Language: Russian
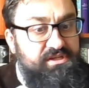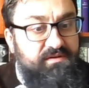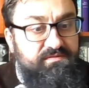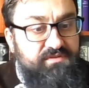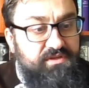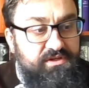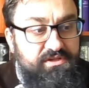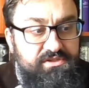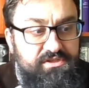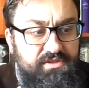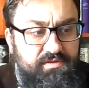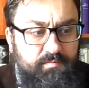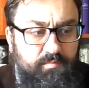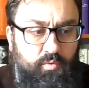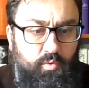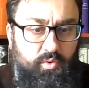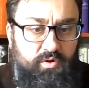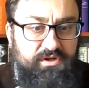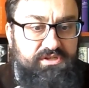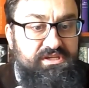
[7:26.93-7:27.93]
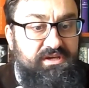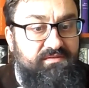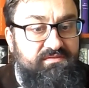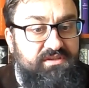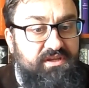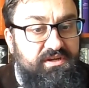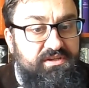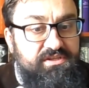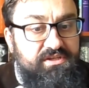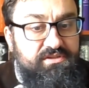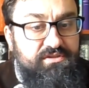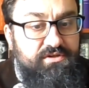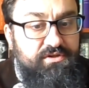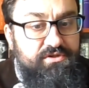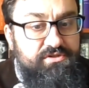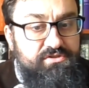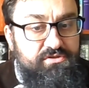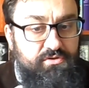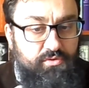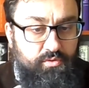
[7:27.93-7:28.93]
не авторитет Бог, не авторитет
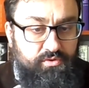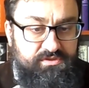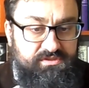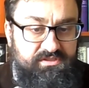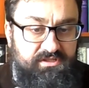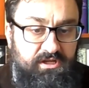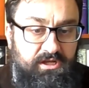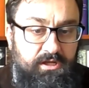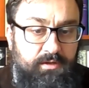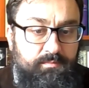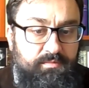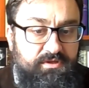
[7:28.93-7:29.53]
Христос,